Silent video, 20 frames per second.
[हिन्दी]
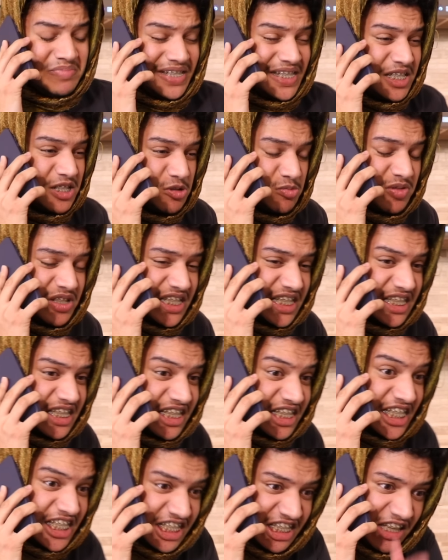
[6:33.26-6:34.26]
मैंने तुमसे
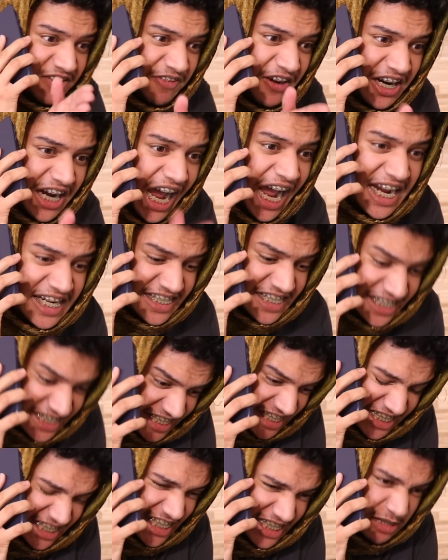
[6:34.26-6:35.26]
दस दफा कहा है कि
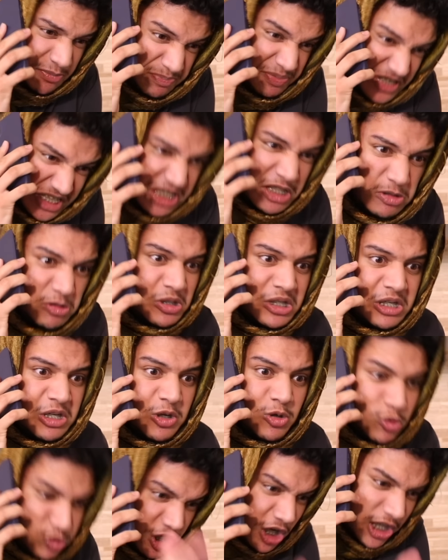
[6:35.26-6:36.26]
नीचे आके बैठ जाओ
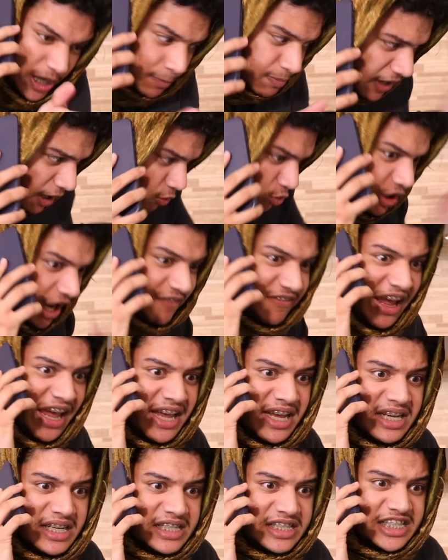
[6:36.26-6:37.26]
रोजा कब का खुला हुआ
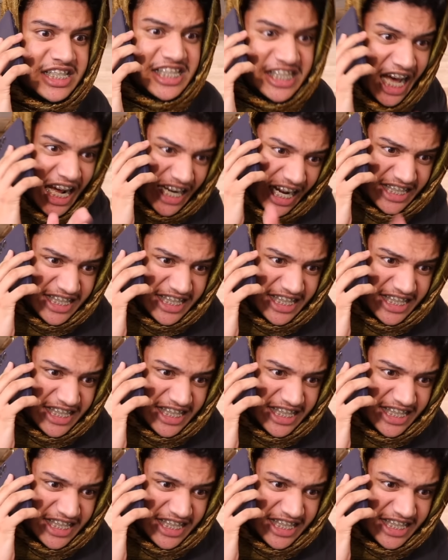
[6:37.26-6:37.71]
है शैतान आ